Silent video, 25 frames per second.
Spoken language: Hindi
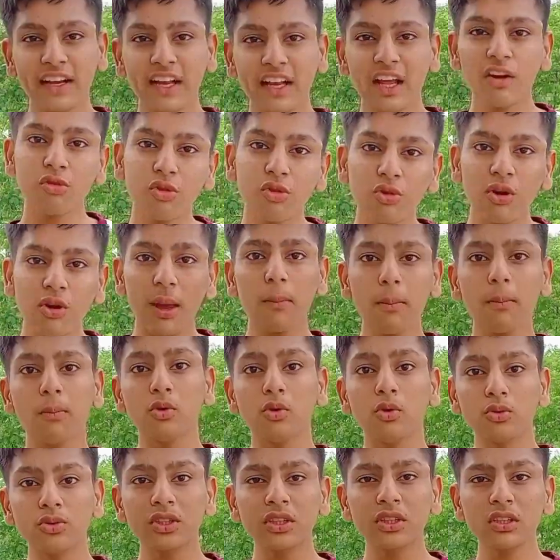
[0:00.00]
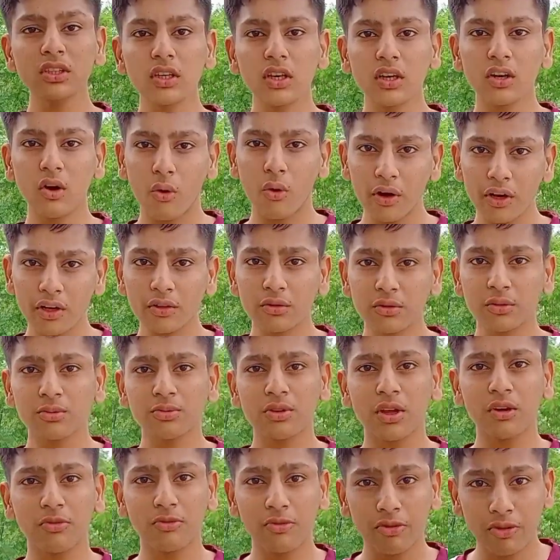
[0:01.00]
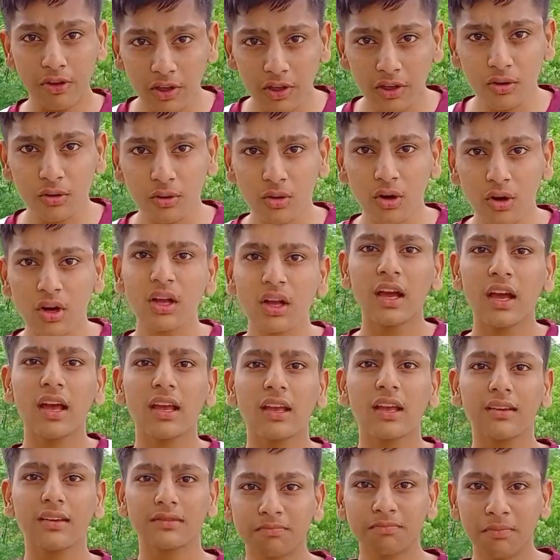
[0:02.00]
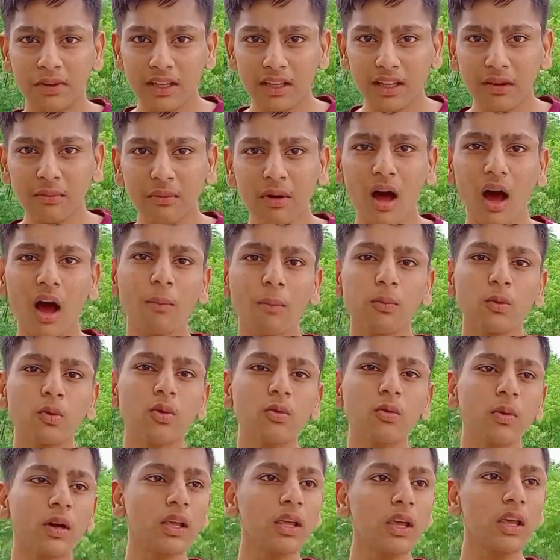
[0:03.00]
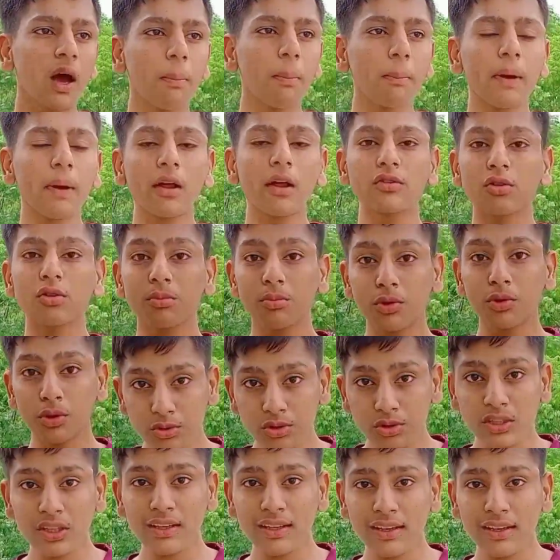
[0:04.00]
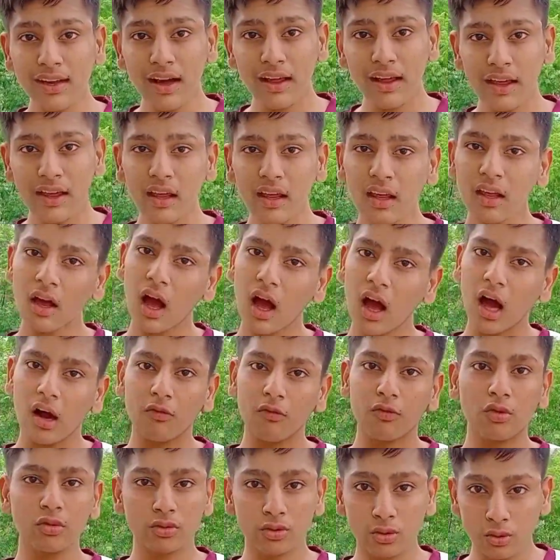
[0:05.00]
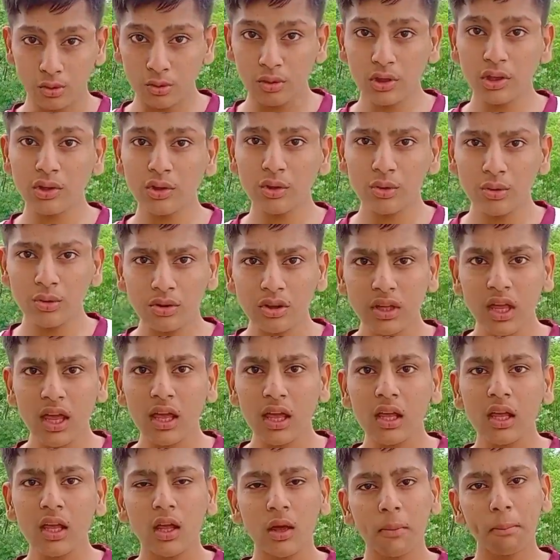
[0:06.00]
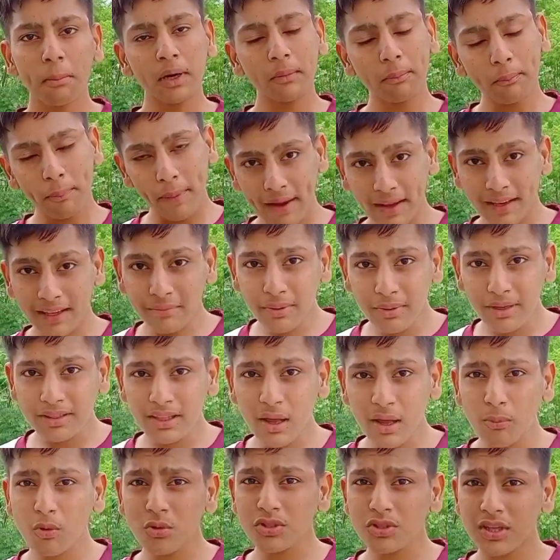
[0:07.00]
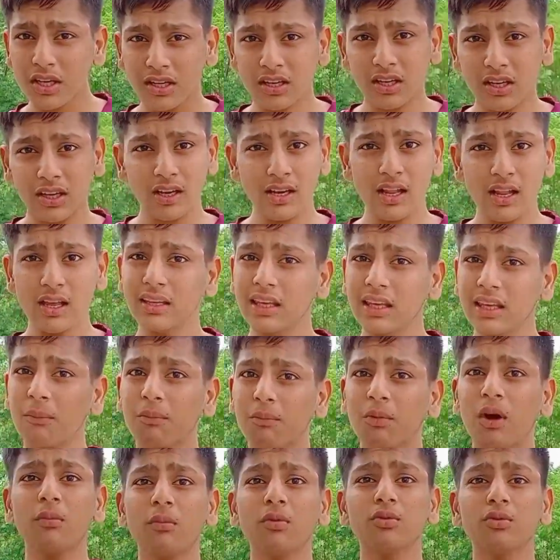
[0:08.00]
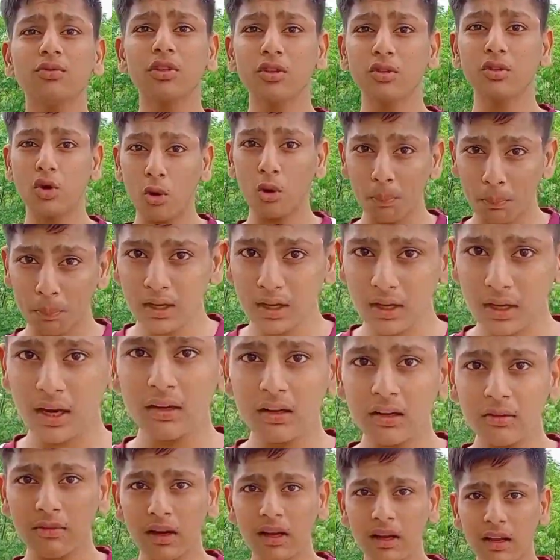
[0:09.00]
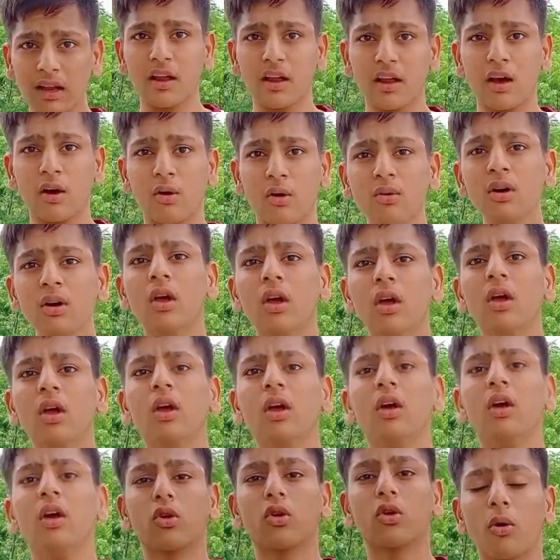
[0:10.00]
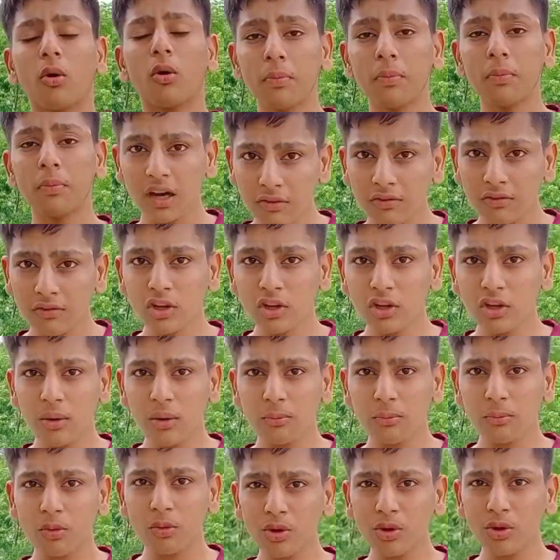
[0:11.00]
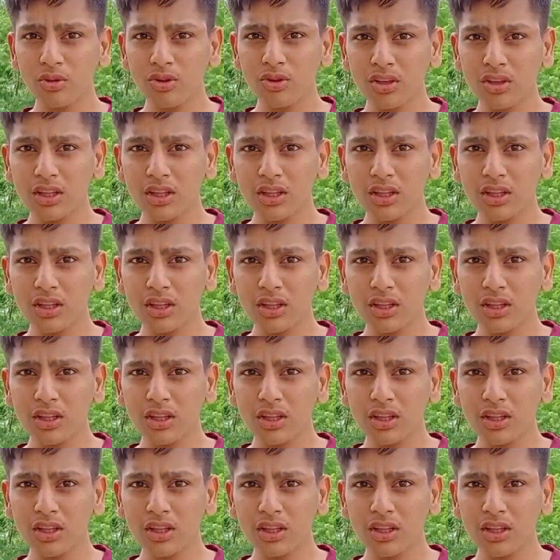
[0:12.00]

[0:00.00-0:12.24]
है वो है म्यूज़िक अकॉर्डिंग टू द वीडियो मतलब आपको भाई अपना जो म्यूज़िक लगाना है हाँ वो ज़रूरी तो होता है बट पहली बात आपको चेक करना है कि आपका म्यूज़िक कॉपीराइट वाला ना हो और कॉपीराइट फ्री हो आपको म्यूज़िक